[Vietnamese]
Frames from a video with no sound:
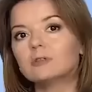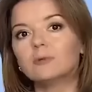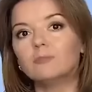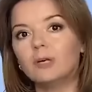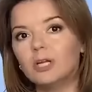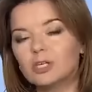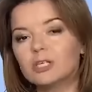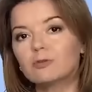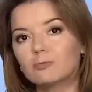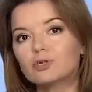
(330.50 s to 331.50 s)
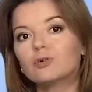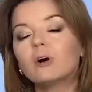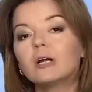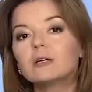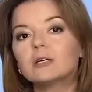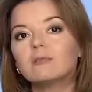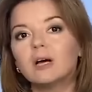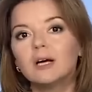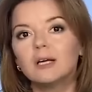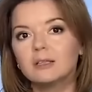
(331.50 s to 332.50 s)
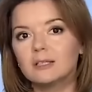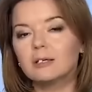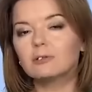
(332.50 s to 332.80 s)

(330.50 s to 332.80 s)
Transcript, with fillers: Các bạn ạ, à, gần 30 năm trên cuộc đời,